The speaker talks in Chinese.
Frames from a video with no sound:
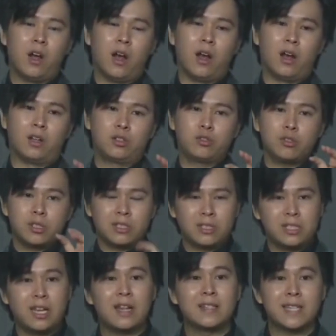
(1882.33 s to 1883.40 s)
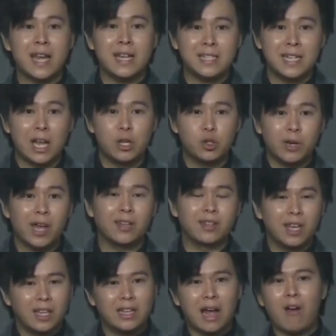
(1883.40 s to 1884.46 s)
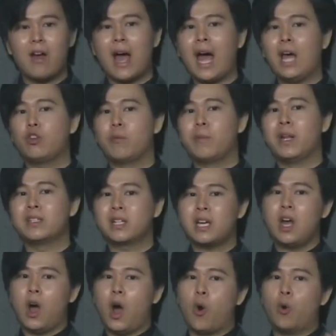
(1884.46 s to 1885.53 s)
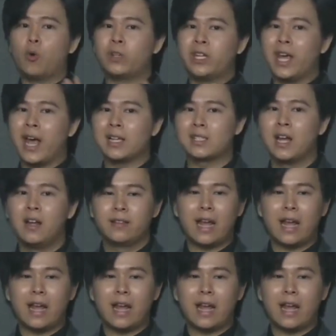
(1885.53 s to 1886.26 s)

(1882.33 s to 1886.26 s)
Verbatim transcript: 呃，就今天在家你就可以听到爱多美的这个 O D S，